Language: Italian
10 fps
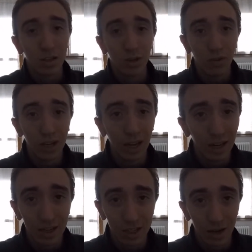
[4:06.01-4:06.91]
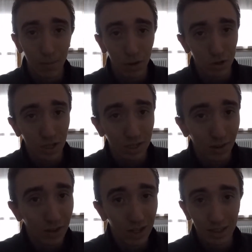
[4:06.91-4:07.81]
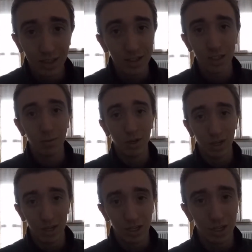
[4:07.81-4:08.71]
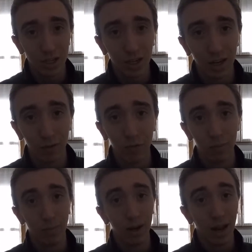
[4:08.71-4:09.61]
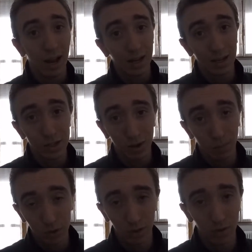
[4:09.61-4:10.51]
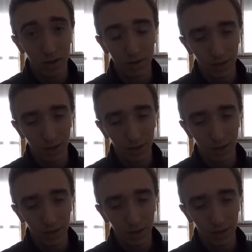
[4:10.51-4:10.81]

evidente, sarebbero stati evidentissimi i segni della febbre anche se poteva